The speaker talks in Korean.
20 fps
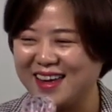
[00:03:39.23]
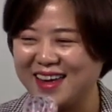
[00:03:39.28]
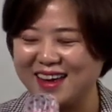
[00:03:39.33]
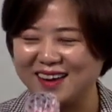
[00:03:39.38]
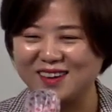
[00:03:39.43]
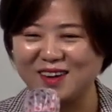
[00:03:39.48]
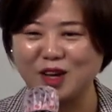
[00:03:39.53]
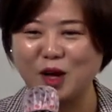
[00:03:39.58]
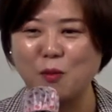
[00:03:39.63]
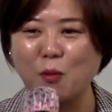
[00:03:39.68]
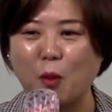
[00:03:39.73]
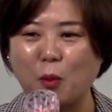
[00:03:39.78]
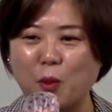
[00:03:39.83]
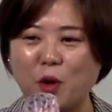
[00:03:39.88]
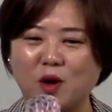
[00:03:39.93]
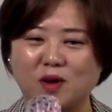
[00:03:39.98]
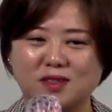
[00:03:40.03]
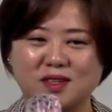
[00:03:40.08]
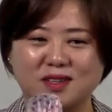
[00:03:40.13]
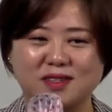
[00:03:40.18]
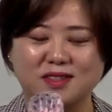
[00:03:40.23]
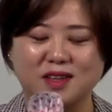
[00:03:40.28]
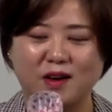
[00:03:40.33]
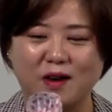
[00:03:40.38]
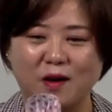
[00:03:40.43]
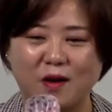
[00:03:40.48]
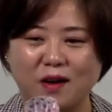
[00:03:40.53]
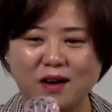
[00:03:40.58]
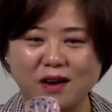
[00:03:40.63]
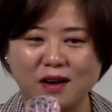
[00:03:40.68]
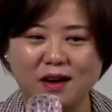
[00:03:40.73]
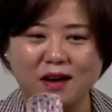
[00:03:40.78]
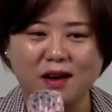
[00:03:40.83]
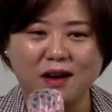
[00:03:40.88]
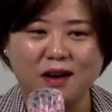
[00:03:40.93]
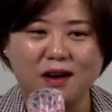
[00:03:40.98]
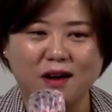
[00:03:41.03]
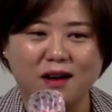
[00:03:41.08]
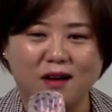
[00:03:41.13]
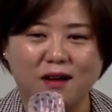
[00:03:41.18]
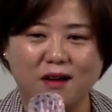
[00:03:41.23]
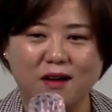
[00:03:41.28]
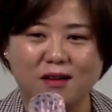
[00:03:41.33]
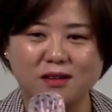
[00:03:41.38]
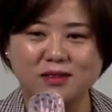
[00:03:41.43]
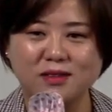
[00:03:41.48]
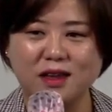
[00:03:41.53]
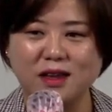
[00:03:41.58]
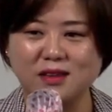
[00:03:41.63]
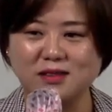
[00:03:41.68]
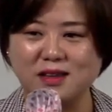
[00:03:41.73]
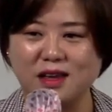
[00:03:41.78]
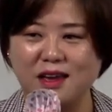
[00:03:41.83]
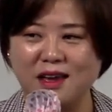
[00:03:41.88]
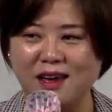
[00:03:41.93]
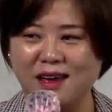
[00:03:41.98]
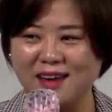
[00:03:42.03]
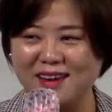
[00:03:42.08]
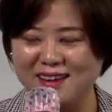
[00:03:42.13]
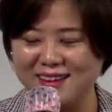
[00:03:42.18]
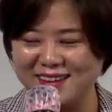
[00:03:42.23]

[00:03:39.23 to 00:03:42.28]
예, 그게 목표였었어요. 어, 근데 이제,